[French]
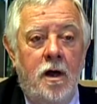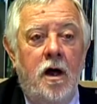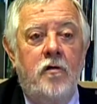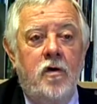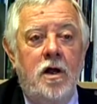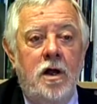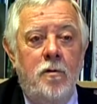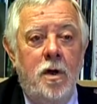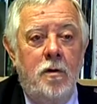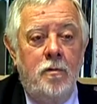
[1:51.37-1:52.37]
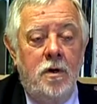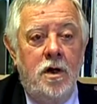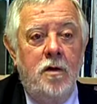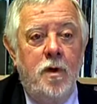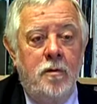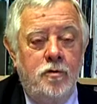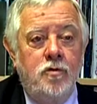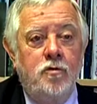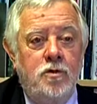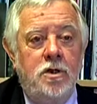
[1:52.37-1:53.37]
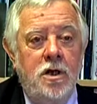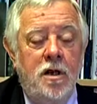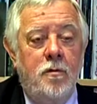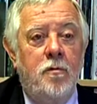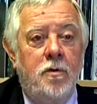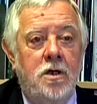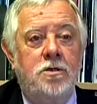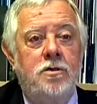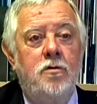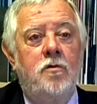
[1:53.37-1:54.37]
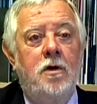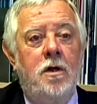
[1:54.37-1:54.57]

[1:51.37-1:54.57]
avait les mêmes, soucis, les mêmes questions,